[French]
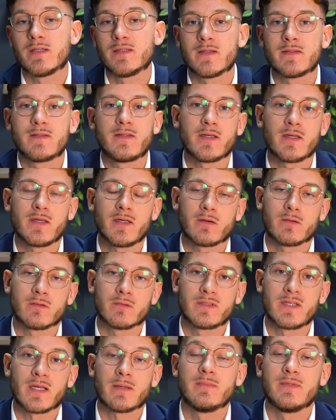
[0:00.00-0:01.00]
un intérêt
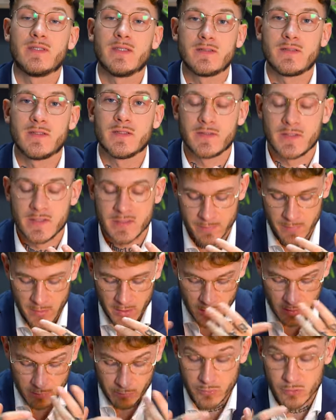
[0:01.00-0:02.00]
en termes d'esthétisme,
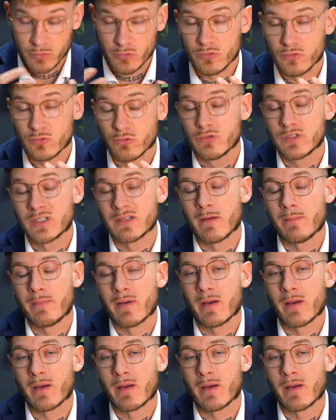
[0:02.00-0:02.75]
puisque du coup, ça va